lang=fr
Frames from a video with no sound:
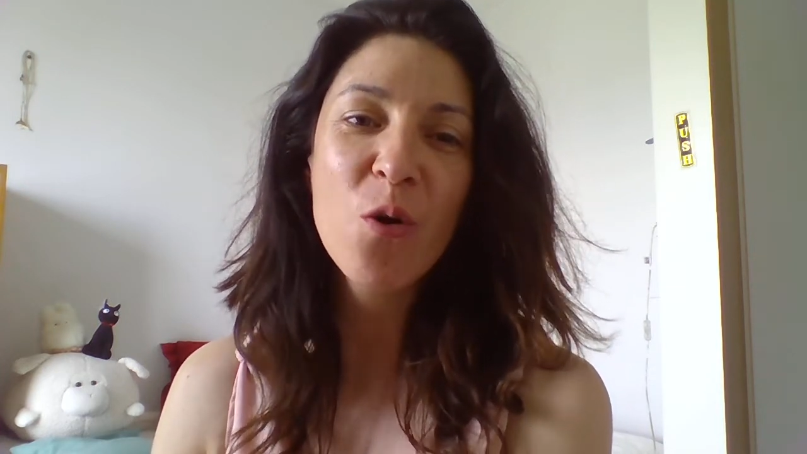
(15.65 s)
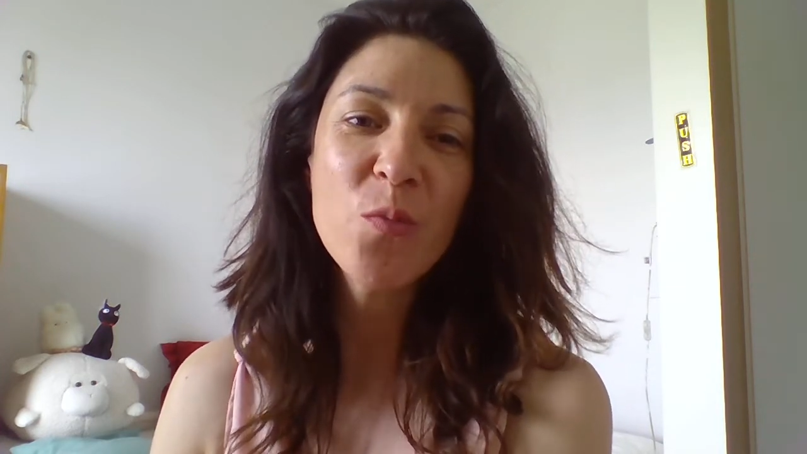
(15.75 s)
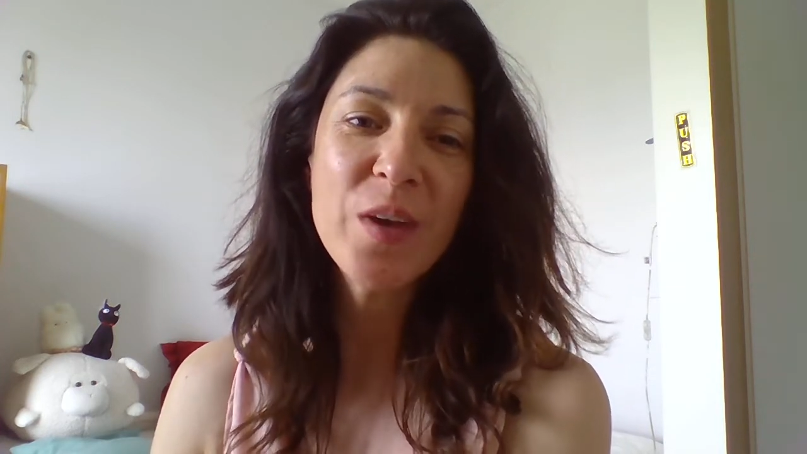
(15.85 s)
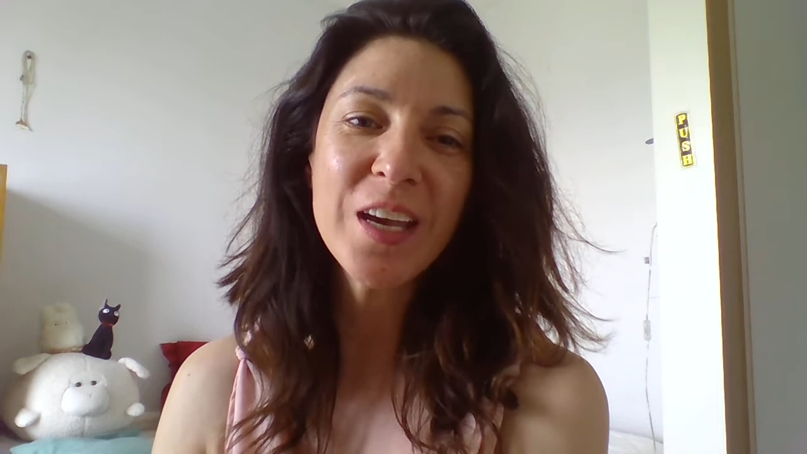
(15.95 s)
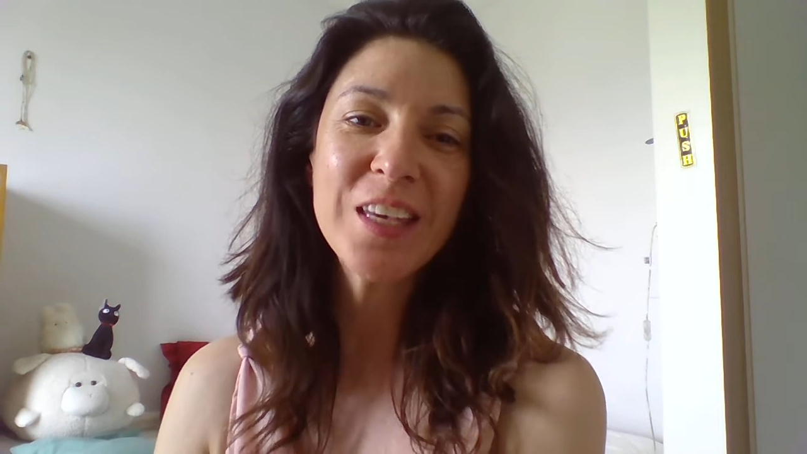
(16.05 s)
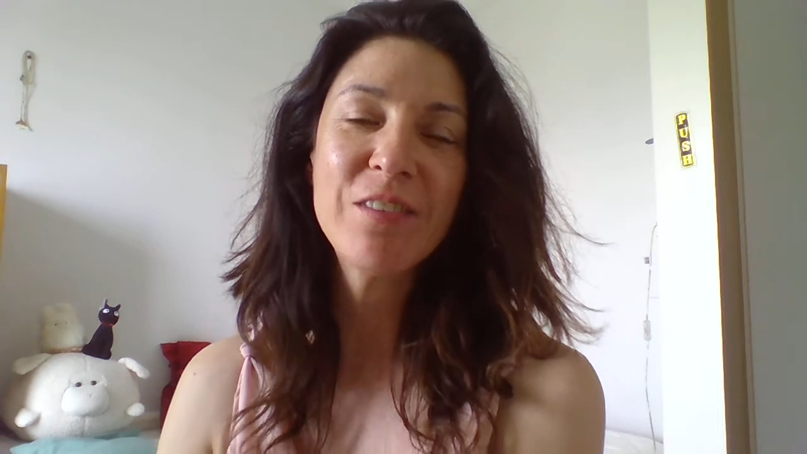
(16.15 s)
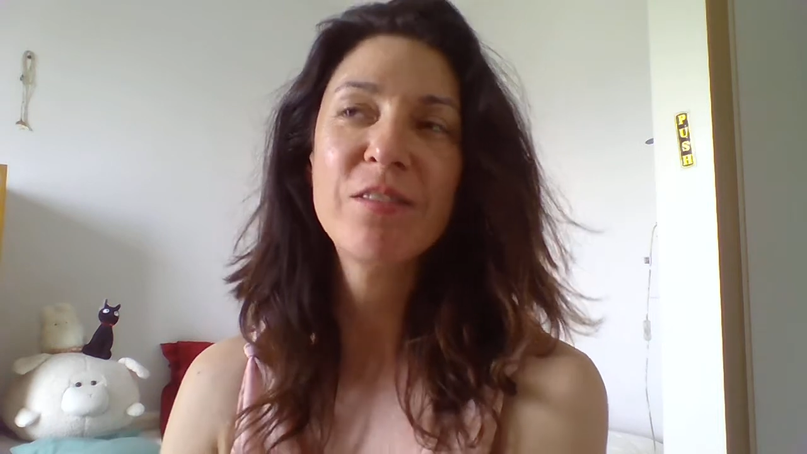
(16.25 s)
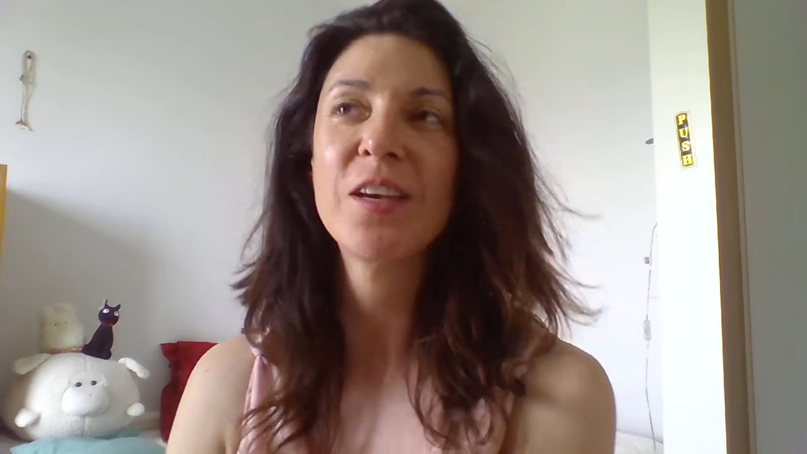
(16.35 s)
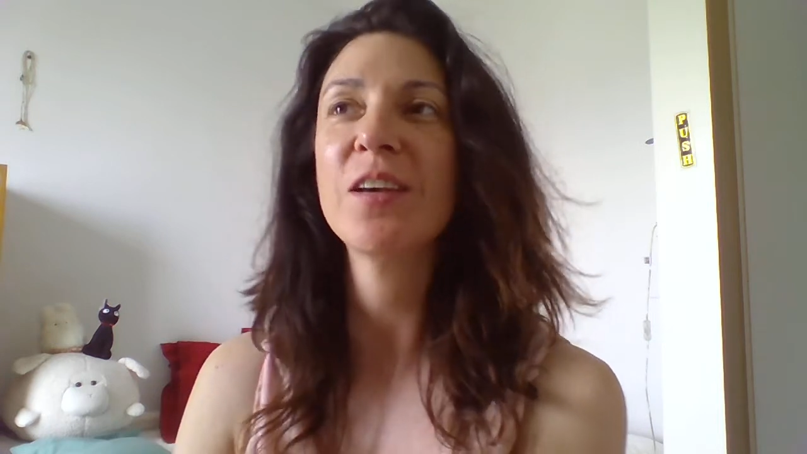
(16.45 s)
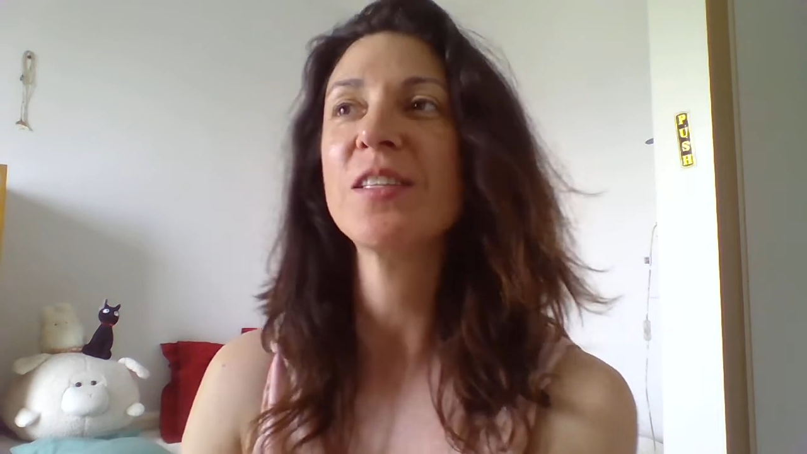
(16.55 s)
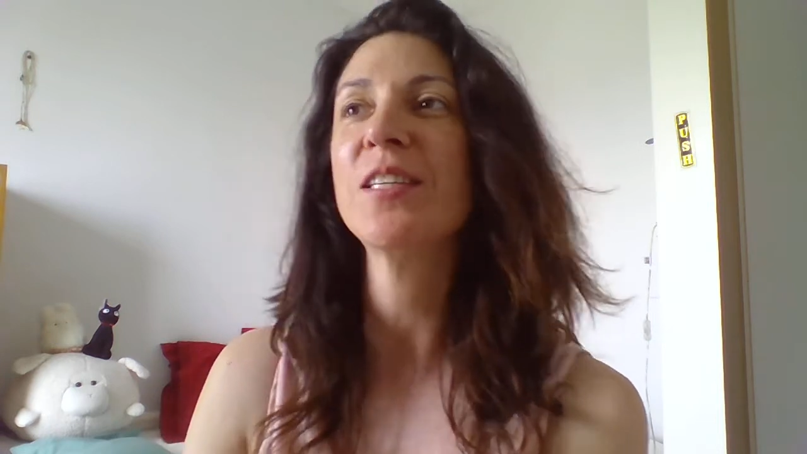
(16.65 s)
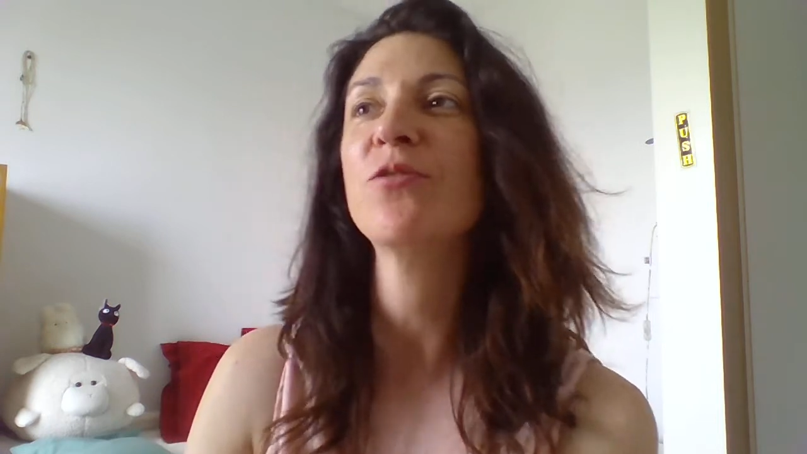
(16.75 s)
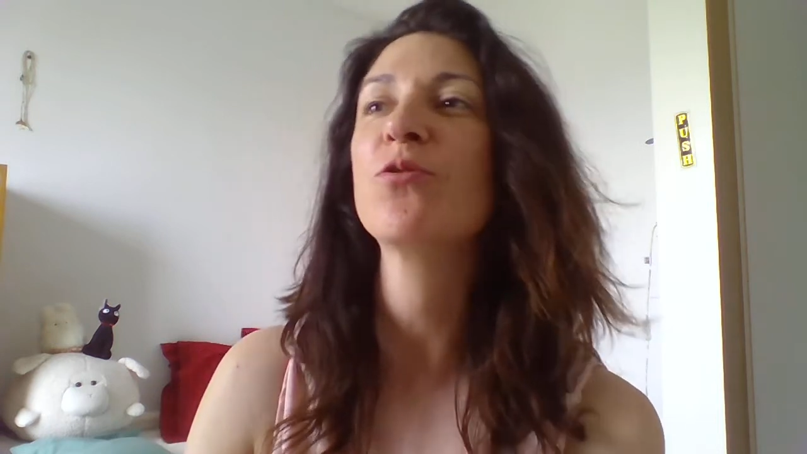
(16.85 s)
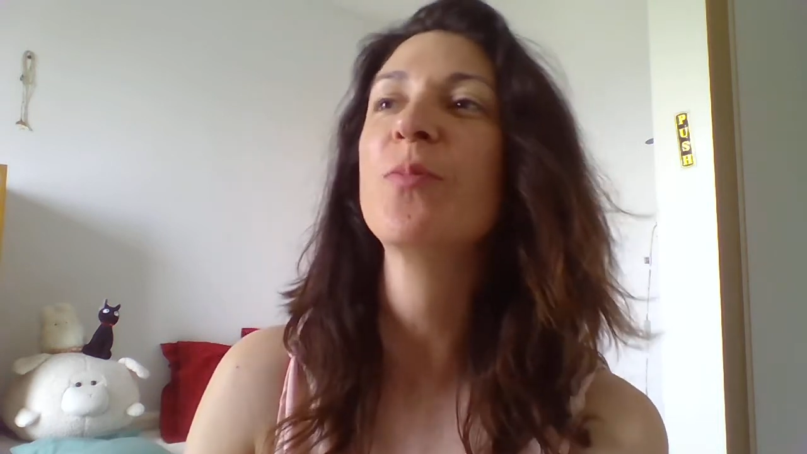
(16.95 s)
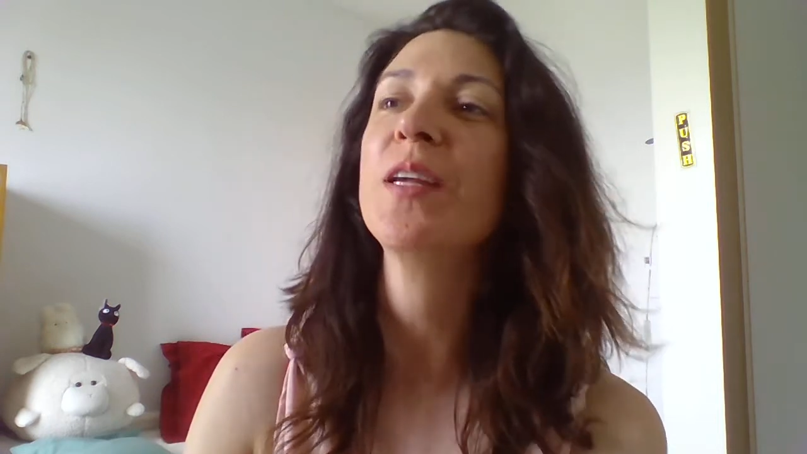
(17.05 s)
Robert qui vient cette
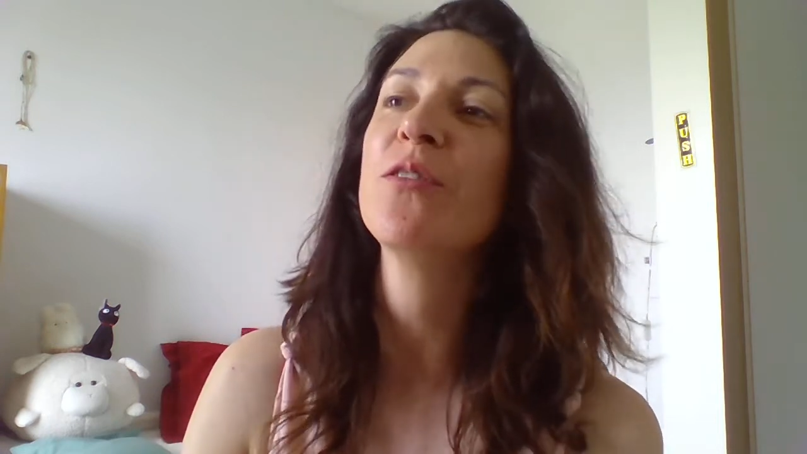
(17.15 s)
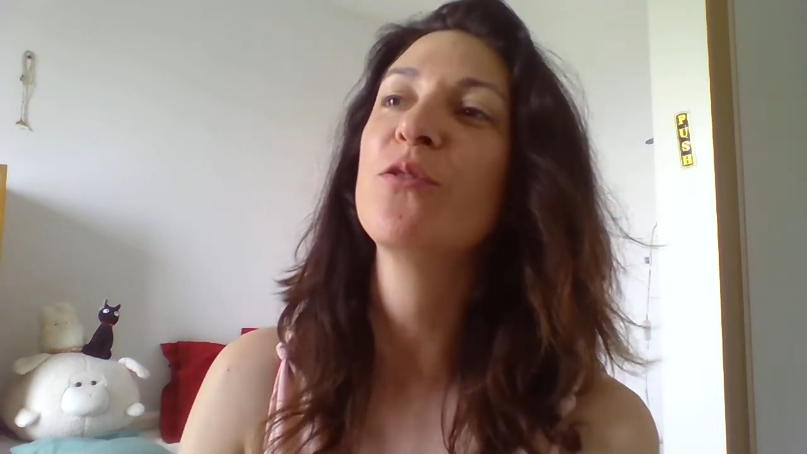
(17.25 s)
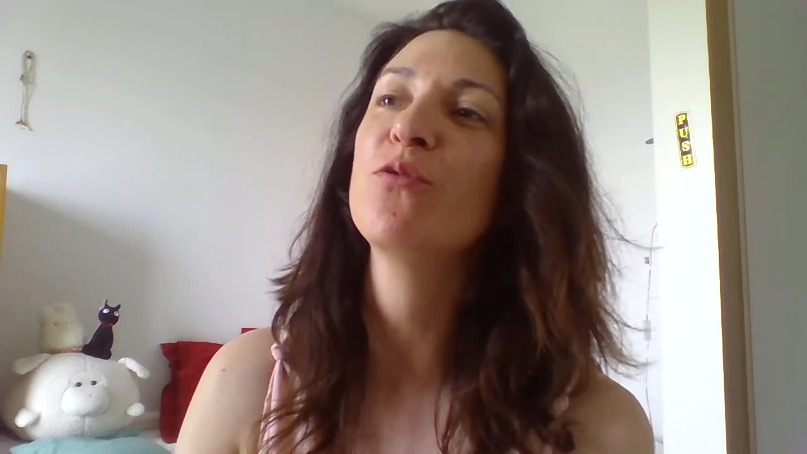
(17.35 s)
semaine euh,